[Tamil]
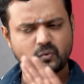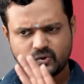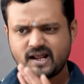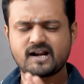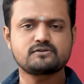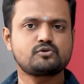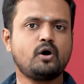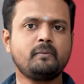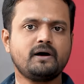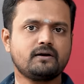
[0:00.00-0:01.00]
ஒன்றா நான்
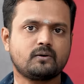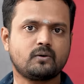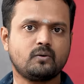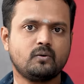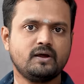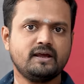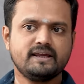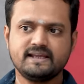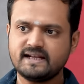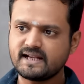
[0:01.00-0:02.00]
சுகமாக இருக்கணும்
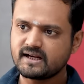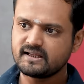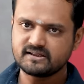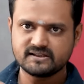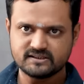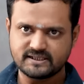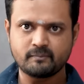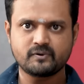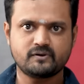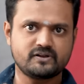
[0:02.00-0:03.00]
இல்லை இது இது
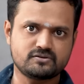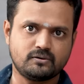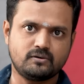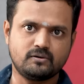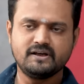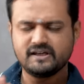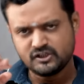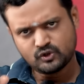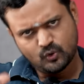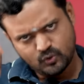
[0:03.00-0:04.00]
டெம்பரரி சுகம்
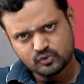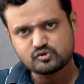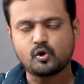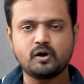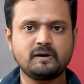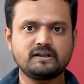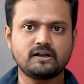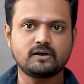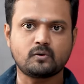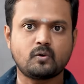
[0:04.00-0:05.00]
இன்னொன்றும் சுகமாக
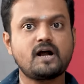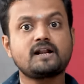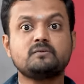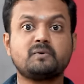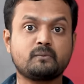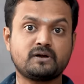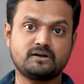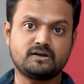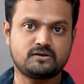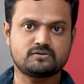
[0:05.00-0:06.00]
தான் இருக்கணும் ஆனால் அது
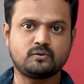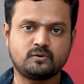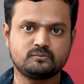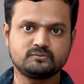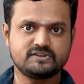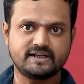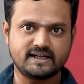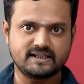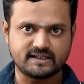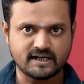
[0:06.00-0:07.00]
பெர்மனண்ட்டான சுகம்
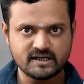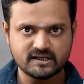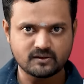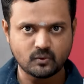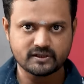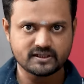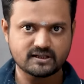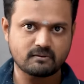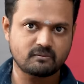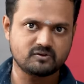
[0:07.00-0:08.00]
சரிங்களா இந்த ரெண்டை நோக்கி
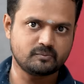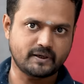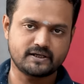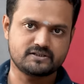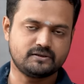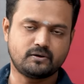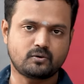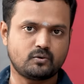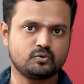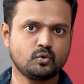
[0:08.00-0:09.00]
தான் நம்ம வந்து பயணிச்சுக்கிட்டு
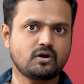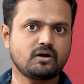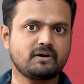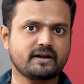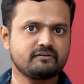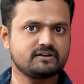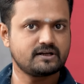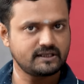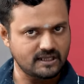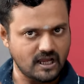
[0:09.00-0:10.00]
இருக்கோம் துக்கம்
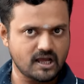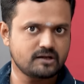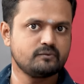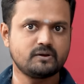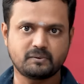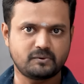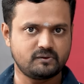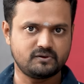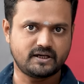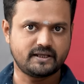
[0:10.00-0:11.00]
அடைவதற்கு யாரும்
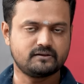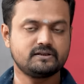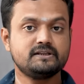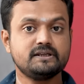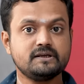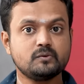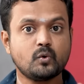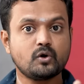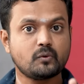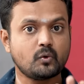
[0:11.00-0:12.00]
விருப்பப்படுவது கிடையாது இது
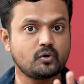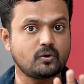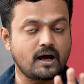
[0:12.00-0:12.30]
ஒரு ஒரு